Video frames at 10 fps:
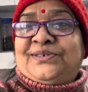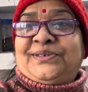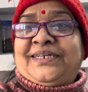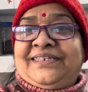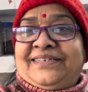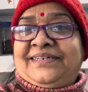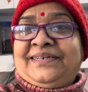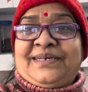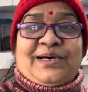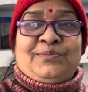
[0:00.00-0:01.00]
हो रही है ना
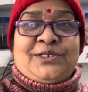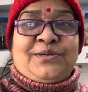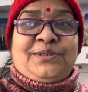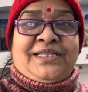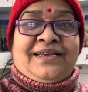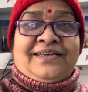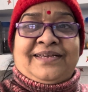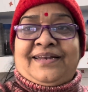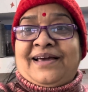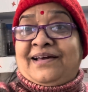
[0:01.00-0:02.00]
हाँ, मुझे भी देख
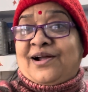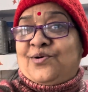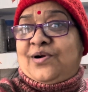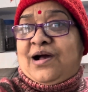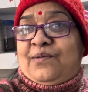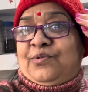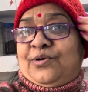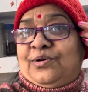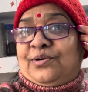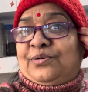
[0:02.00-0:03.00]
के लग रहा होगा आप
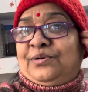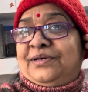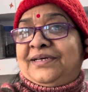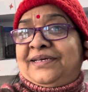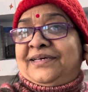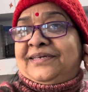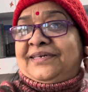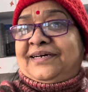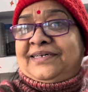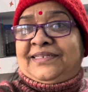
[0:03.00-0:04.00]
लोगों को
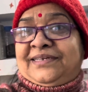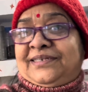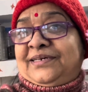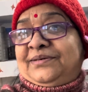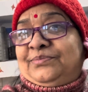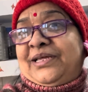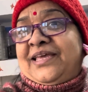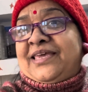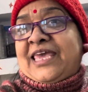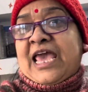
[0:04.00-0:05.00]
कि हाँ देखिए मेरी
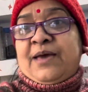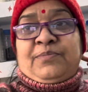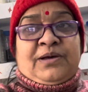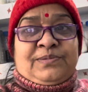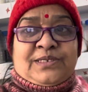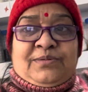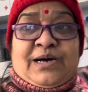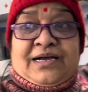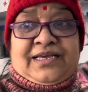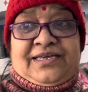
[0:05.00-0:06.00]
कैप वैप सब
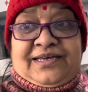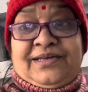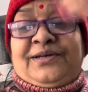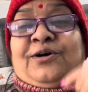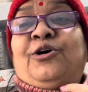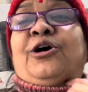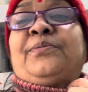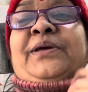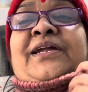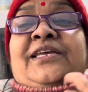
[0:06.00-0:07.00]
आ गई है और
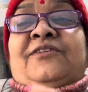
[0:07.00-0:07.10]
मेरा ये